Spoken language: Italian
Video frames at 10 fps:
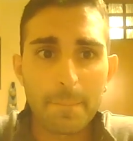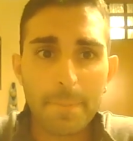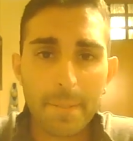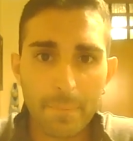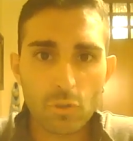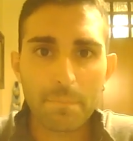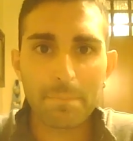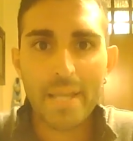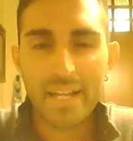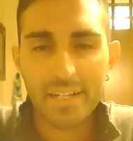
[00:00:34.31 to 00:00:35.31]
per poi
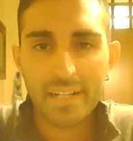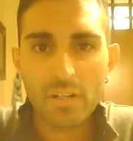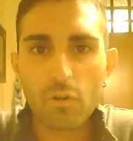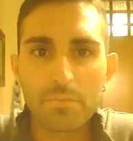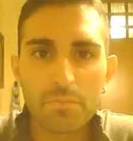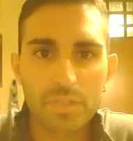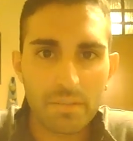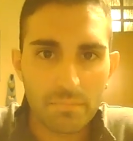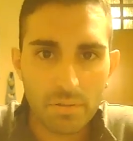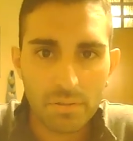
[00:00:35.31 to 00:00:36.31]
doppiarla col mio
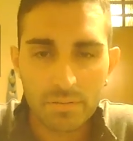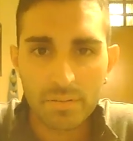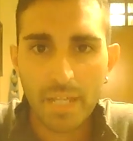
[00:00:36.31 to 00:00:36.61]
timbro.